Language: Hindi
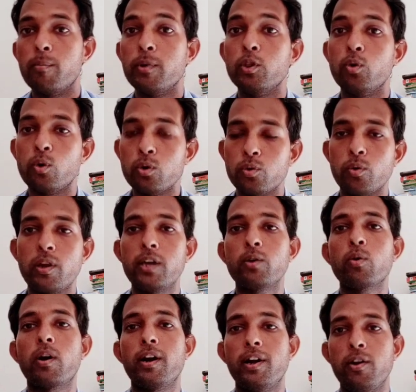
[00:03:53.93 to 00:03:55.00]
हमें दो
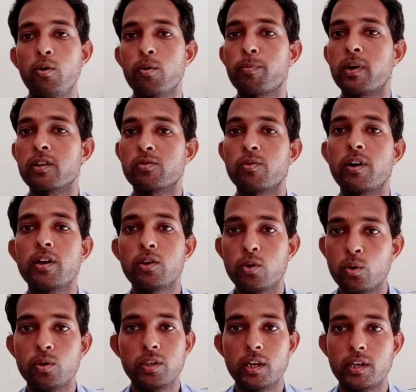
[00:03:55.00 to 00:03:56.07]
जुलाई को आईडी और पासवर्ड
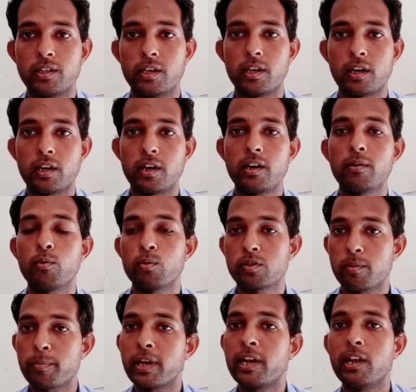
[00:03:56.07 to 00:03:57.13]
क्यों दिया जाएगा राइट उससे